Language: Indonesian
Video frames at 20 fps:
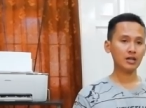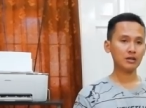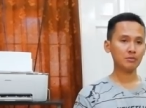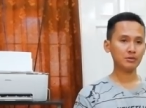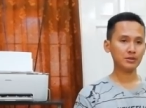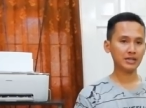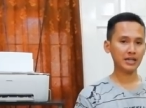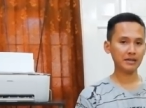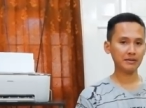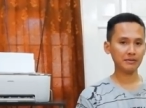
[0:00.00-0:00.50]

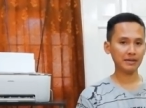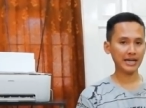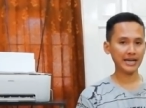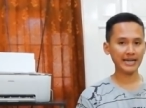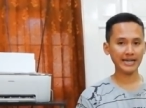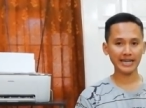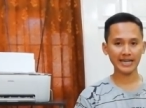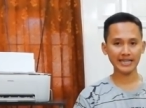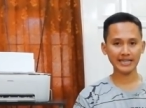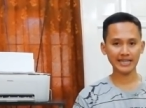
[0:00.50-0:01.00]
Kemudian
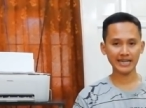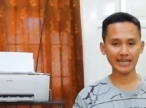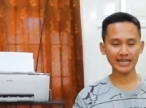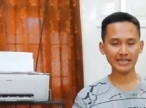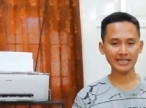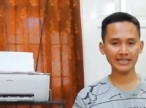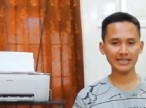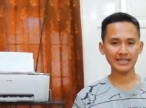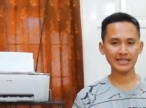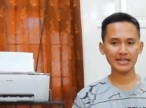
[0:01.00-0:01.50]

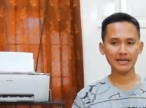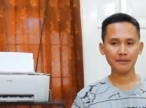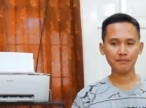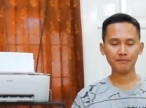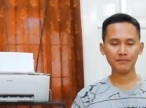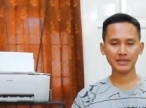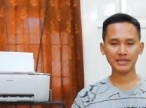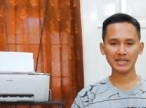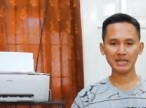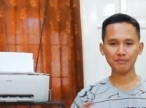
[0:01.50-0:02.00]
lain-lainnya
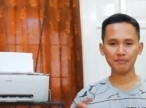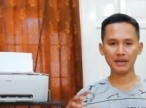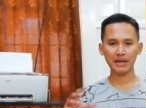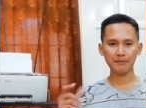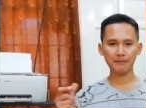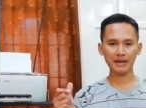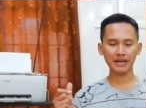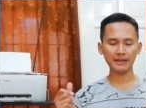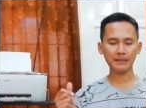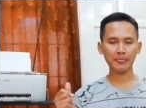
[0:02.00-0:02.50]
biasanya
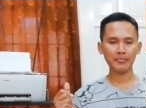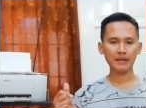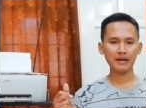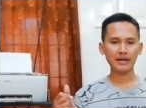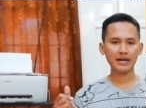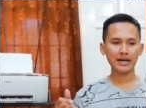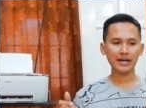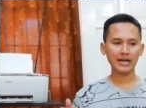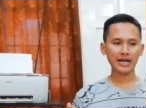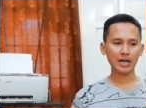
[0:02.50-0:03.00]
lebih hemat.
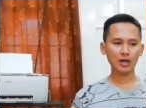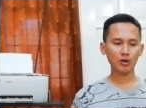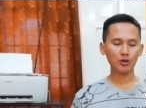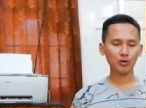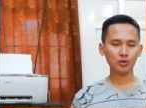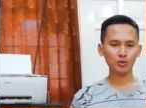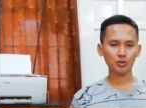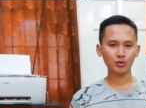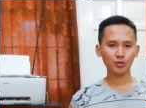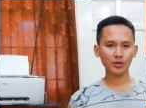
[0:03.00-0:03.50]

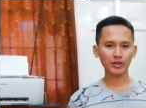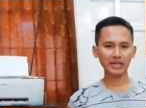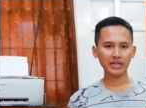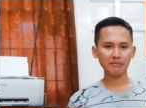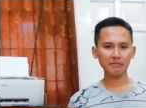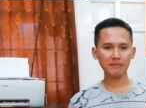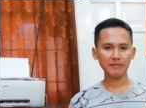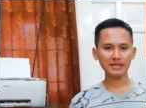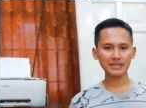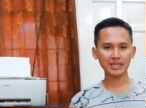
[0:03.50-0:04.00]
Kalau untuk
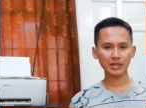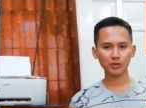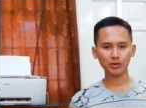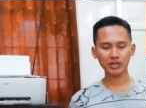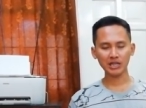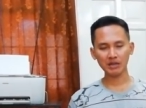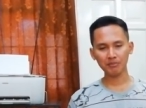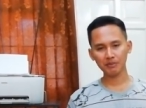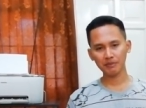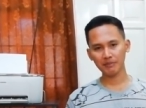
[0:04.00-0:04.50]
ini memang
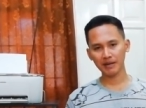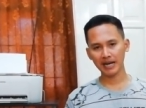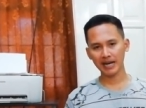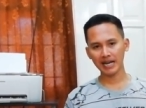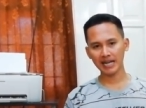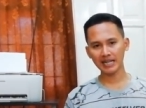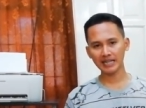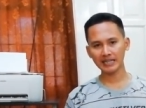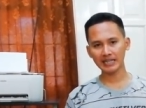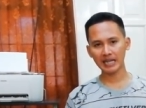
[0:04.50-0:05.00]
jatuhnya lebih
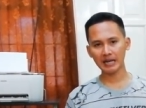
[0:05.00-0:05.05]
mahal,